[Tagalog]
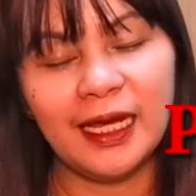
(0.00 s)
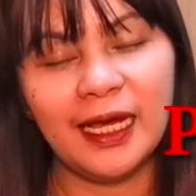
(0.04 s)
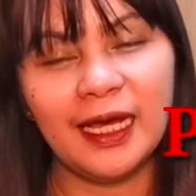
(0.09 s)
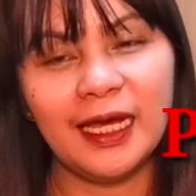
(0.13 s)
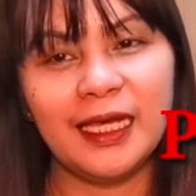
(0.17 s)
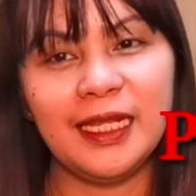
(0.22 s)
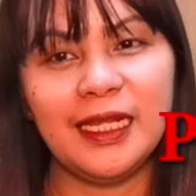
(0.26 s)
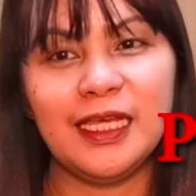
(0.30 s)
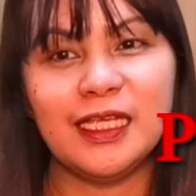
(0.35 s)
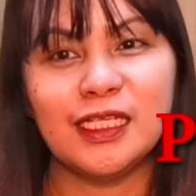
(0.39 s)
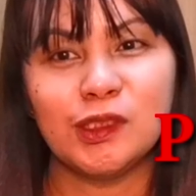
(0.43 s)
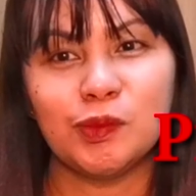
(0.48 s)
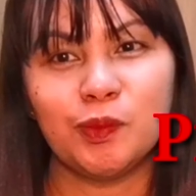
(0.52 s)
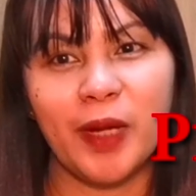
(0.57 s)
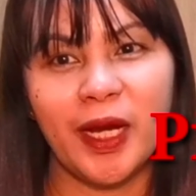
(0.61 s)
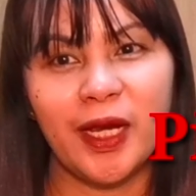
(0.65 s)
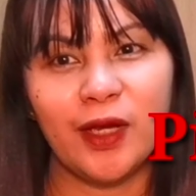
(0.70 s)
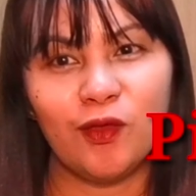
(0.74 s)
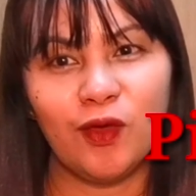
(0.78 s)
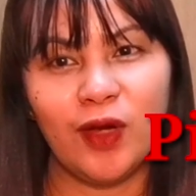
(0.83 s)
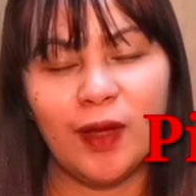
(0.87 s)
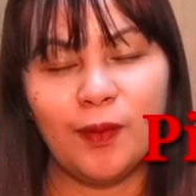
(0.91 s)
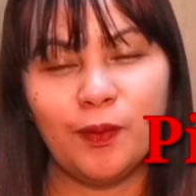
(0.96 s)
uh,
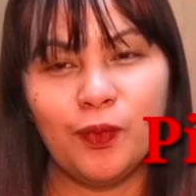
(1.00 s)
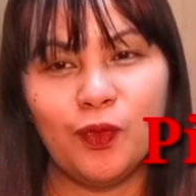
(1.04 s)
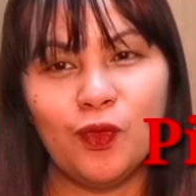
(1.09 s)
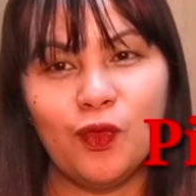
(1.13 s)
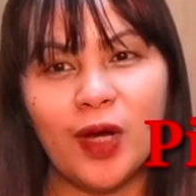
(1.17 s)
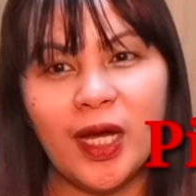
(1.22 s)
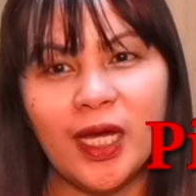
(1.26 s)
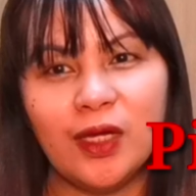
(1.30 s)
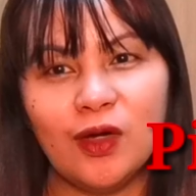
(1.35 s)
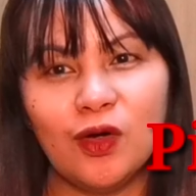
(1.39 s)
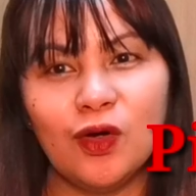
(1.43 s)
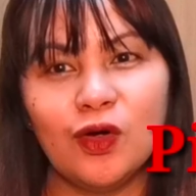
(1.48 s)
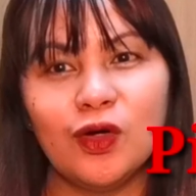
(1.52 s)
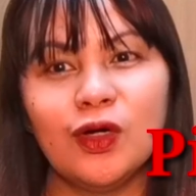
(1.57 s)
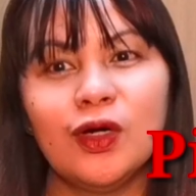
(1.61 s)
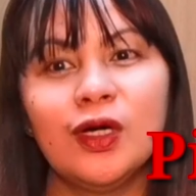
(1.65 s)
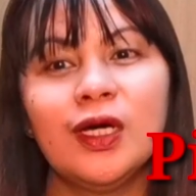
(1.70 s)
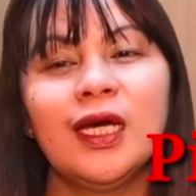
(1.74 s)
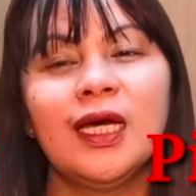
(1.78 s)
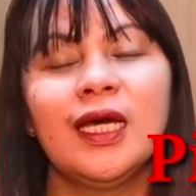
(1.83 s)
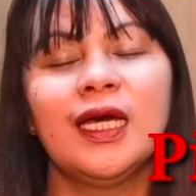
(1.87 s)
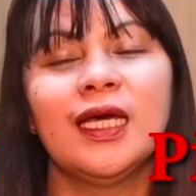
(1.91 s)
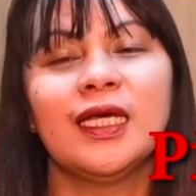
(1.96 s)
ini-inspire ko lang po
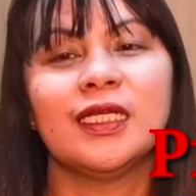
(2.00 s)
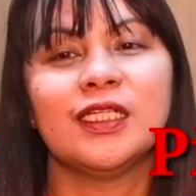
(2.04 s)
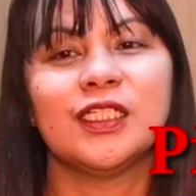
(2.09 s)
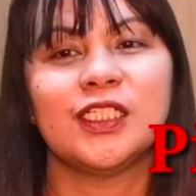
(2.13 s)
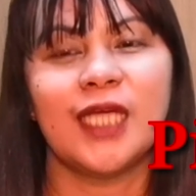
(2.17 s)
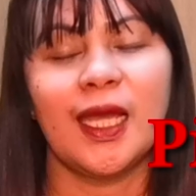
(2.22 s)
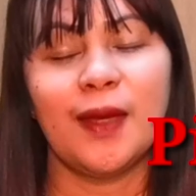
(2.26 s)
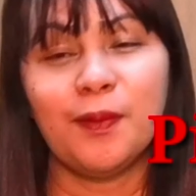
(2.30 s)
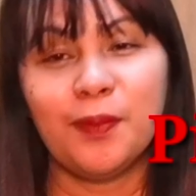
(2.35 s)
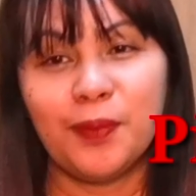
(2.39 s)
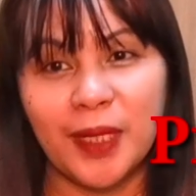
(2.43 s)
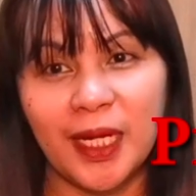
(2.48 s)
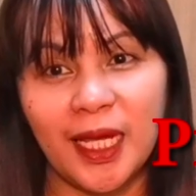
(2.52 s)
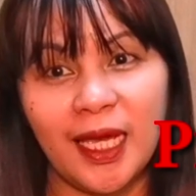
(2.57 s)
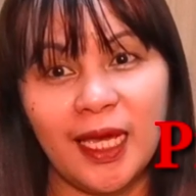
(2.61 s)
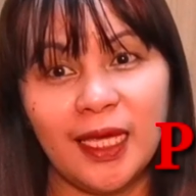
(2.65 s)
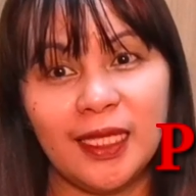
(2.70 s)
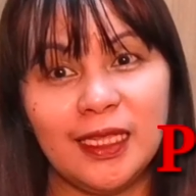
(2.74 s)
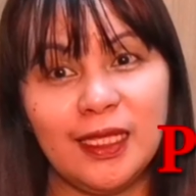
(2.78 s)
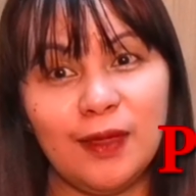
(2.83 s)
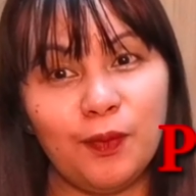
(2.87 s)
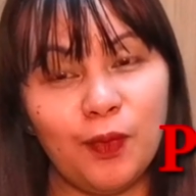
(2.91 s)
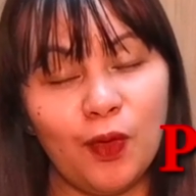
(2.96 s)
kayo.
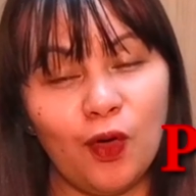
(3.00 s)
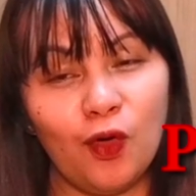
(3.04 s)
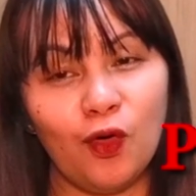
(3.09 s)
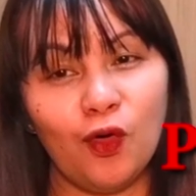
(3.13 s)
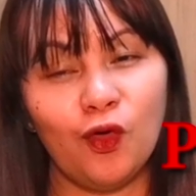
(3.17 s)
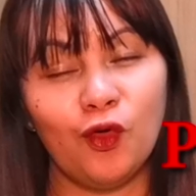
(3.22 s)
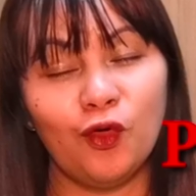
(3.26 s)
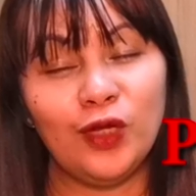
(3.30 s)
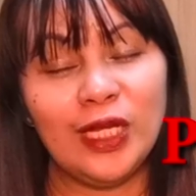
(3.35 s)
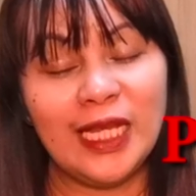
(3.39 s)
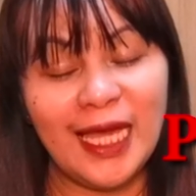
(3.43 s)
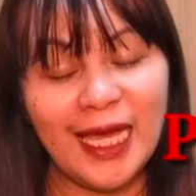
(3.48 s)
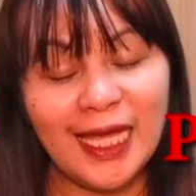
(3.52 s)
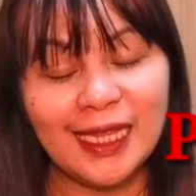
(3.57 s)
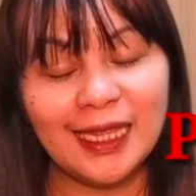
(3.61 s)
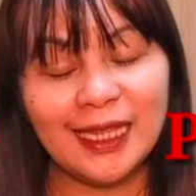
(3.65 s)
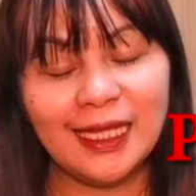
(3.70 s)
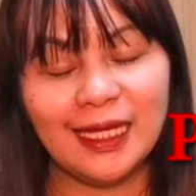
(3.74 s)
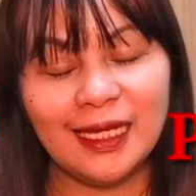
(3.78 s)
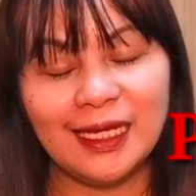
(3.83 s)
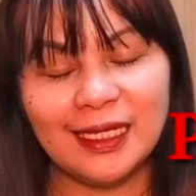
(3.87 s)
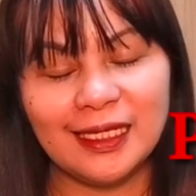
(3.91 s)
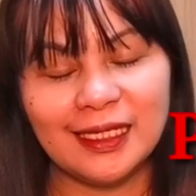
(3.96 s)
Syempre, hindi po ako ulit.